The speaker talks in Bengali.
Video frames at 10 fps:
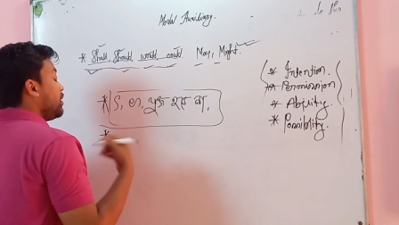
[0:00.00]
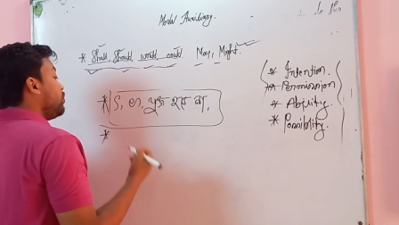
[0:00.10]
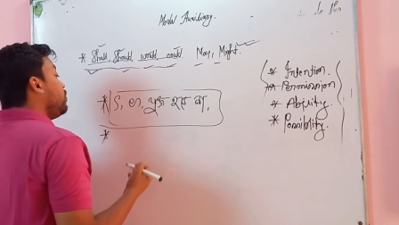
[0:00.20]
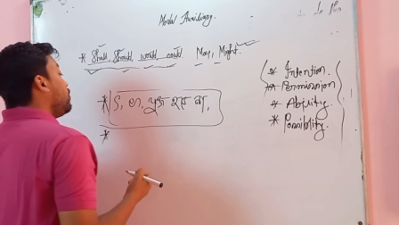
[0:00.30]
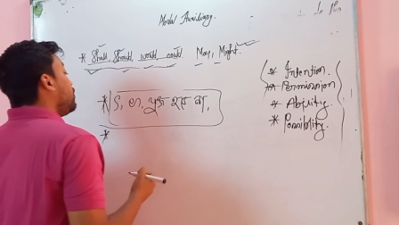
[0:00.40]

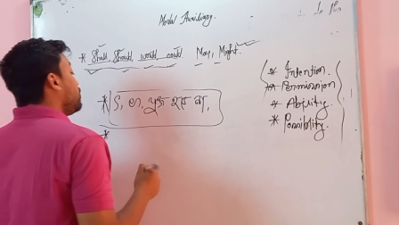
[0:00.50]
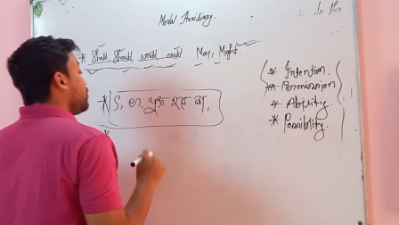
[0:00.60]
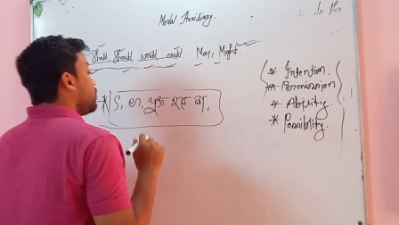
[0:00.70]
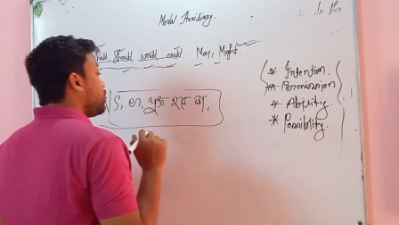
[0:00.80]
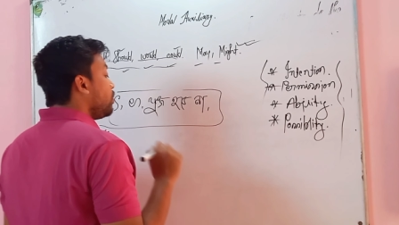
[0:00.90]
এগুলোর
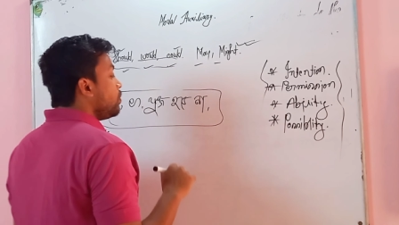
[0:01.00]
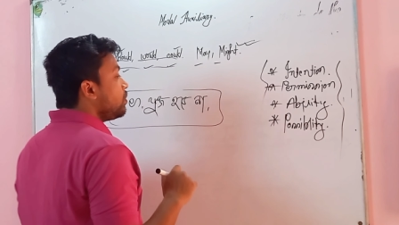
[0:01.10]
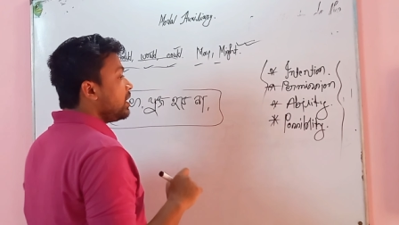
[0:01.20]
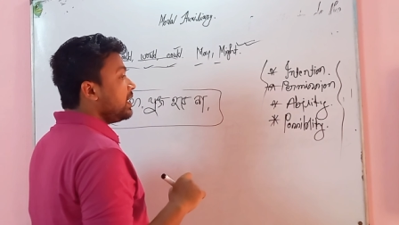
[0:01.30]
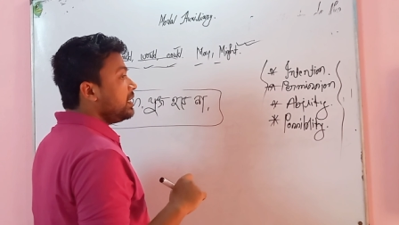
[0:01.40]

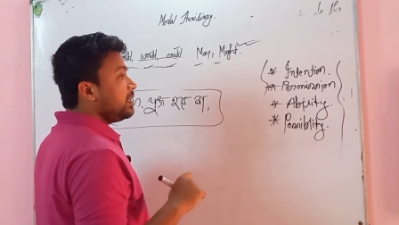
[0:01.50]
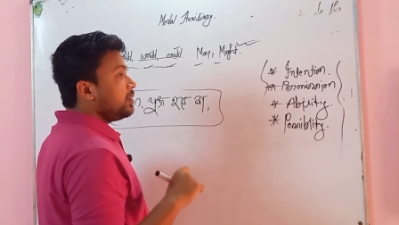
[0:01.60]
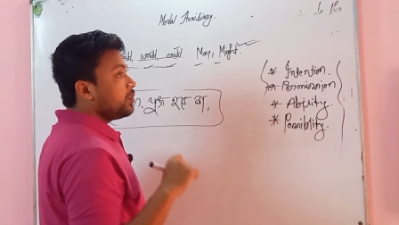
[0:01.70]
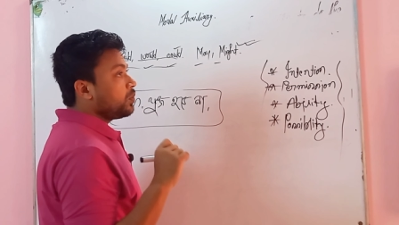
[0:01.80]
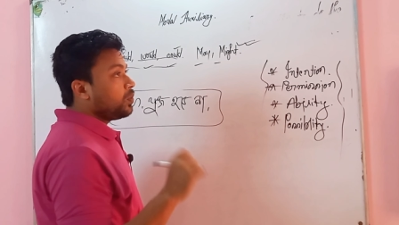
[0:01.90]
কোনোটাই
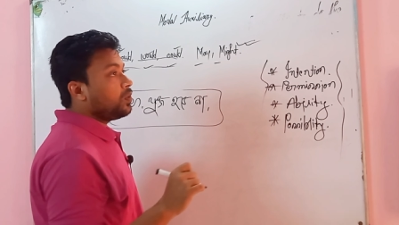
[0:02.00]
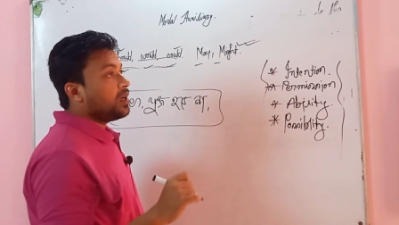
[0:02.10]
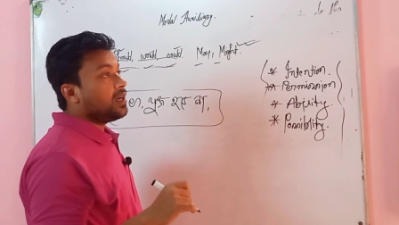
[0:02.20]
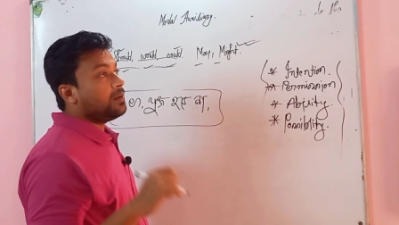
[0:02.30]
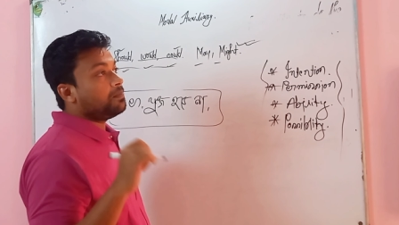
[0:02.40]

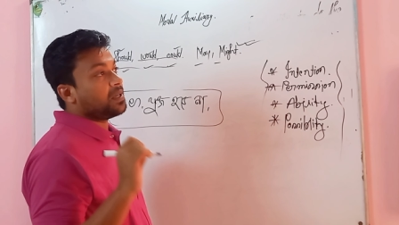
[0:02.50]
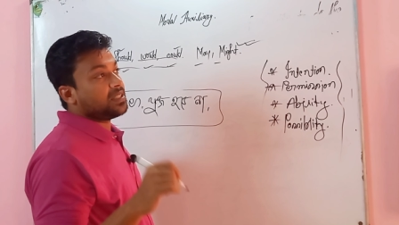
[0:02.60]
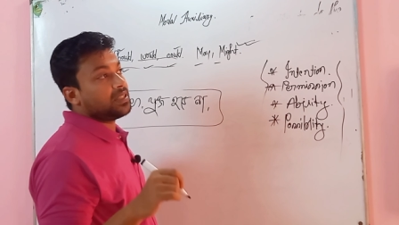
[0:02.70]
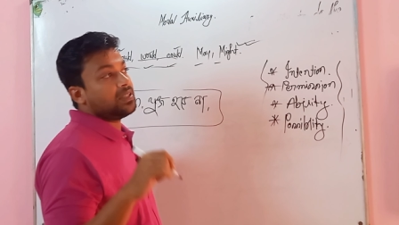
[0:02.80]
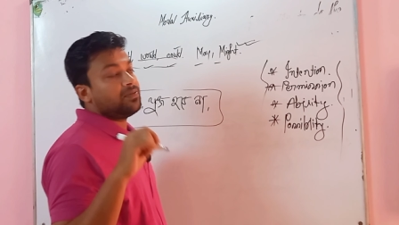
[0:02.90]
কোনোটার
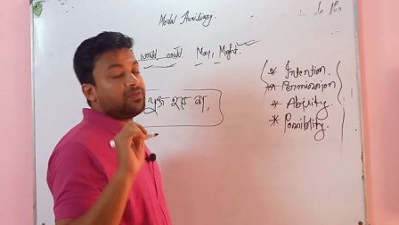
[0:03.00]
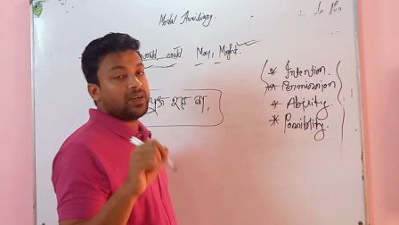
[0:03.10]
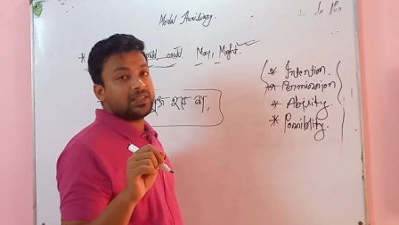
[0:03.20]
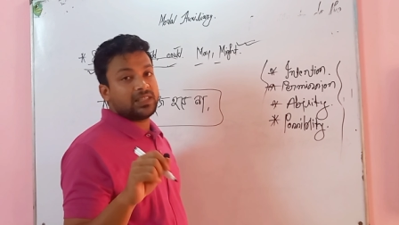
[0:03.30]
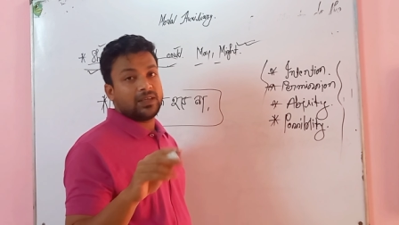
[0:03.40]
প্রেজেন্ট
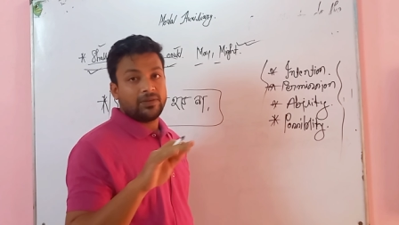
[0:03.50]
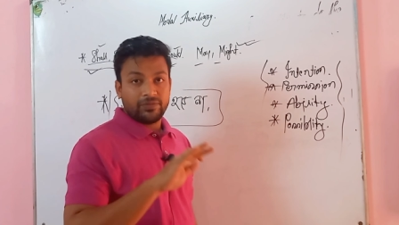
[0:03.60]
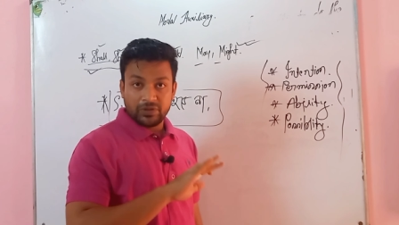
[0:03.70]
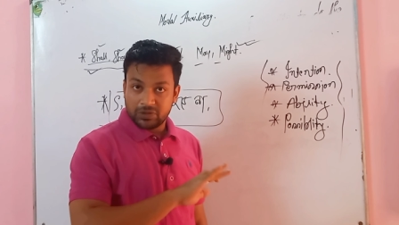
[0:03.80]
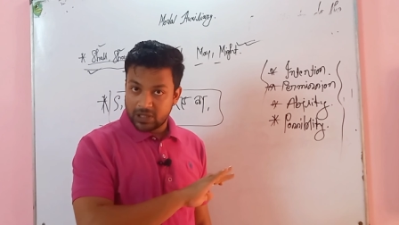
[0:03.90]
ফার্স্ট
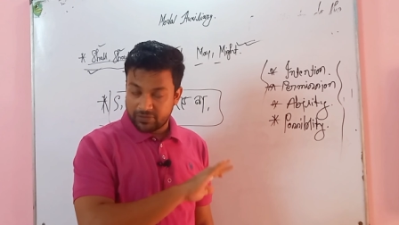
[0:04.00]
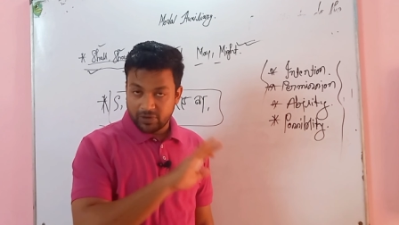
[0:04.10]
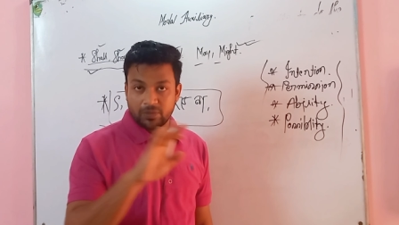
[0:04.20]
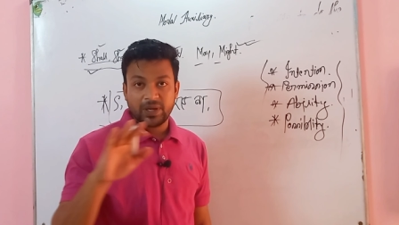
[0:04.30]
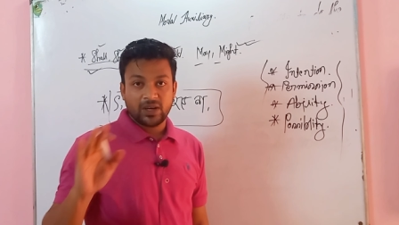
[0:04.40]
ফিউচার
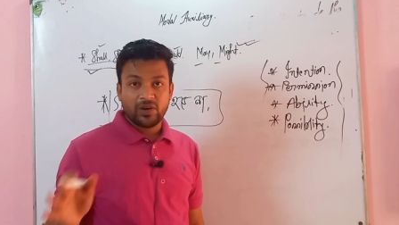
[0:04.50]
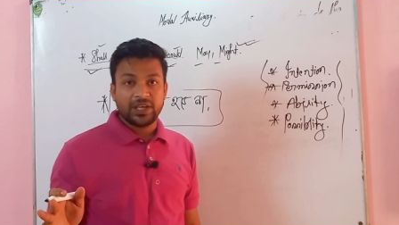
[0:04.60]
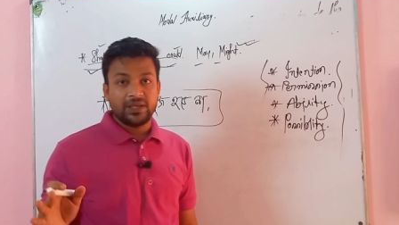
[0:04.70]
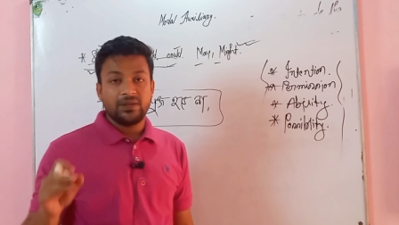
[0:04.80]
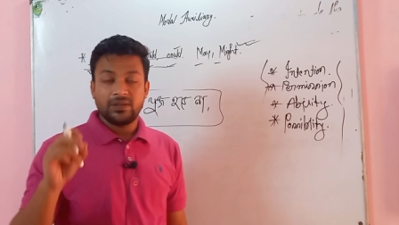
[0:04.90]
ফর্মে
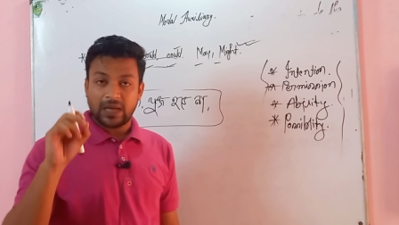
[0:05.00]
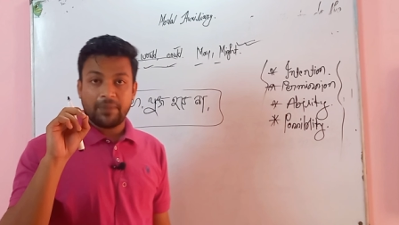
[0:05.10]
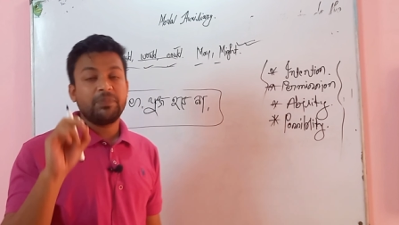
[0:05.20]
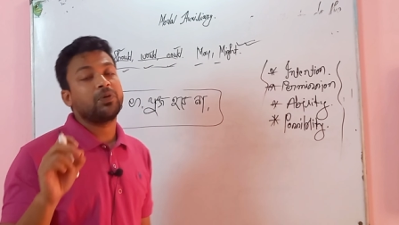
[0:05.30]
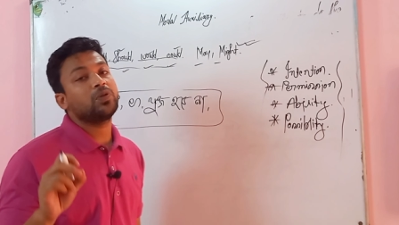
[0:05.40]
নয়
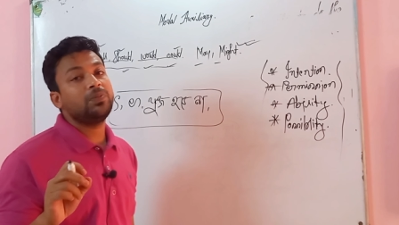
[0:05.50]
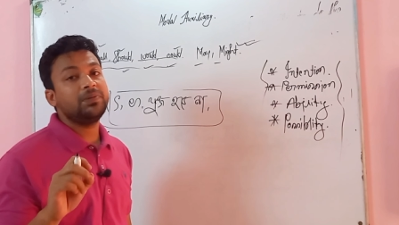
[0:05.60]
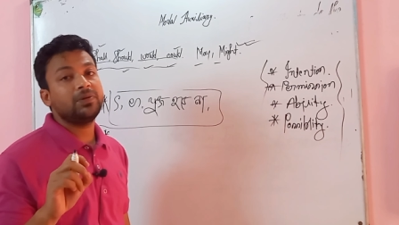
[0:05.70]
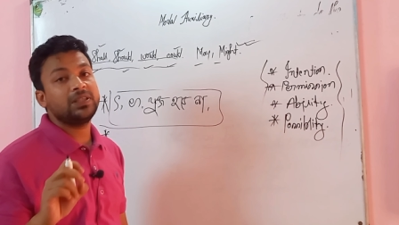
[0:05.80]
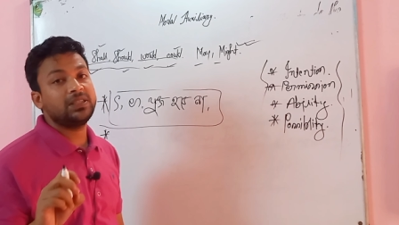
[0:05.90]
আমি
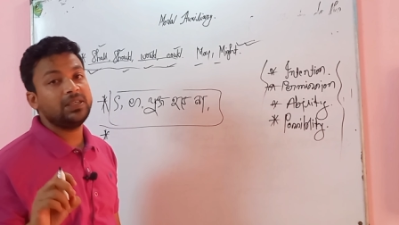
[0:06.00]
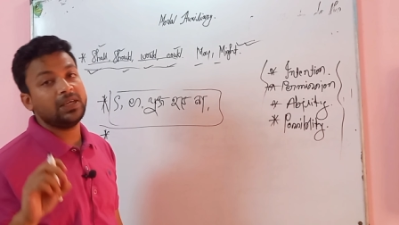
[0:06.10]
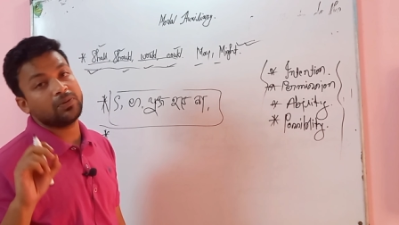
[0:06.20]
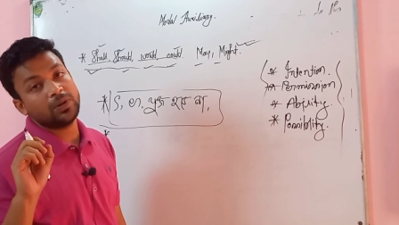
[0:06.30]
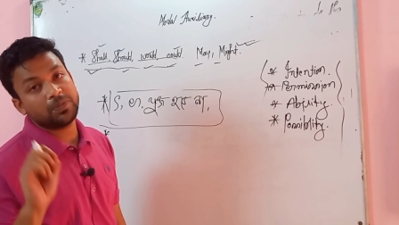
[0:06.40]
প্রথমেই বলেছি
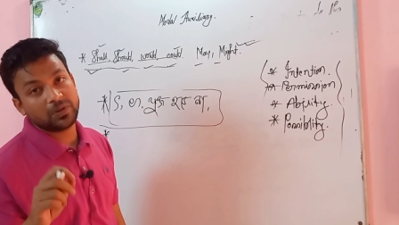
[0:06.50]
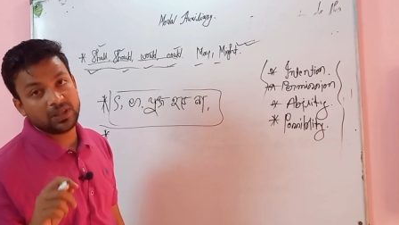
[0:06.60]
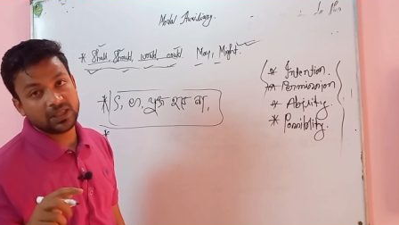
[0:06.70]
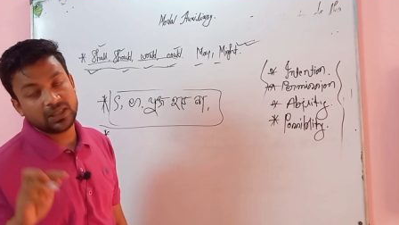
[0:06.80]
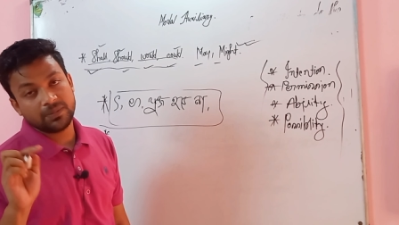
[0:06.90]
এগুলো
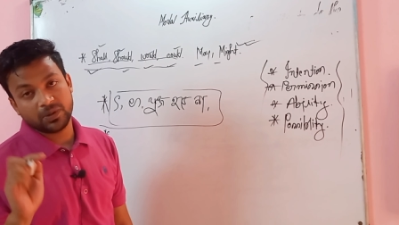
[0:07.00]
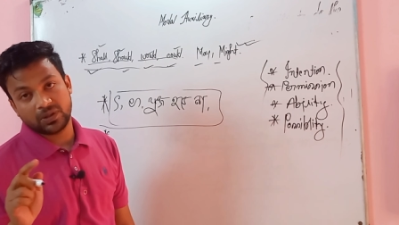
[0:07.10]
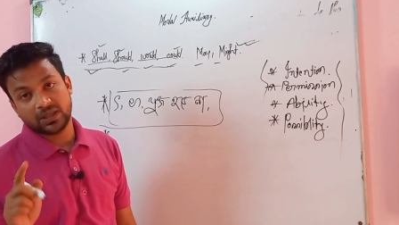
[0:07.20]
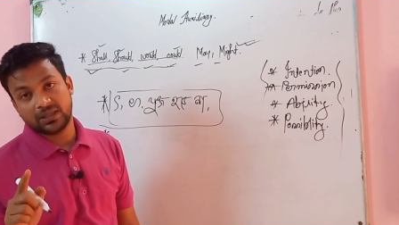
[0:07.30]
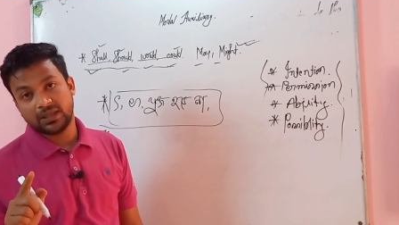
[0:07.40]
প্রত্যেকটায়
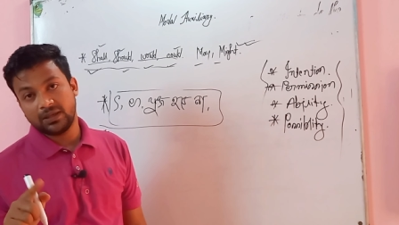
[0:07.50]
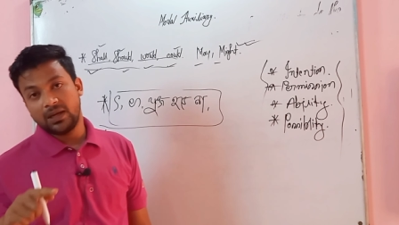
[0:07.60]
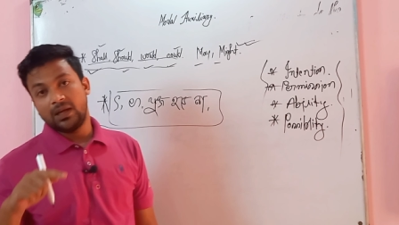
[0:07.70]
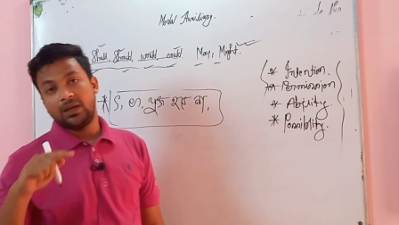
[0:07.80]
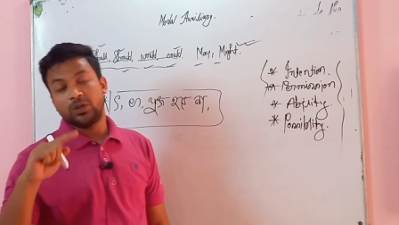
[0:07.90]
প্রত্যেকটার
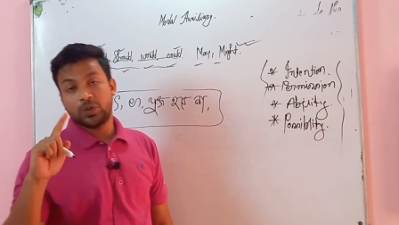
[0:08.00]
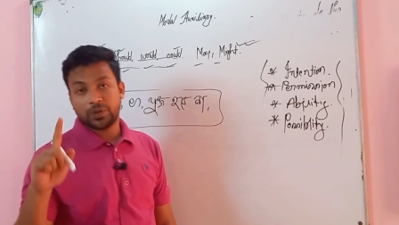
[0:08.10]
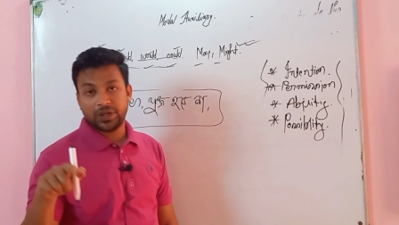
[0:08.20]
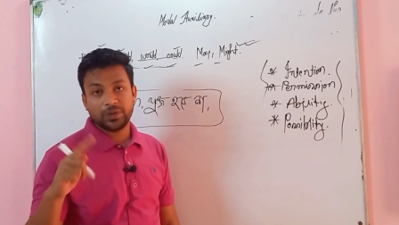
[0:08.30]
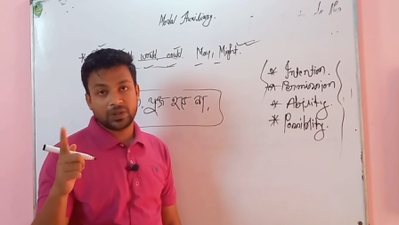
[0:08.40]

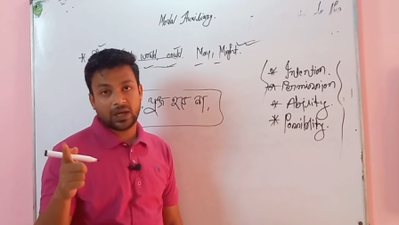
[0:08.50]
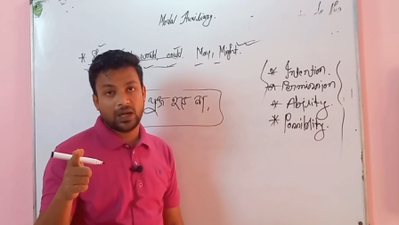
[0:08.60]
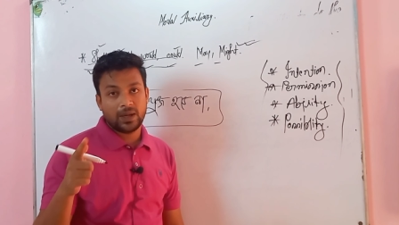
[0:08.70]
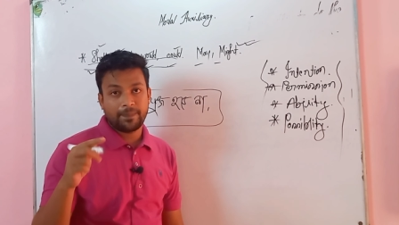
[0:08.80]
স্বকীয়তা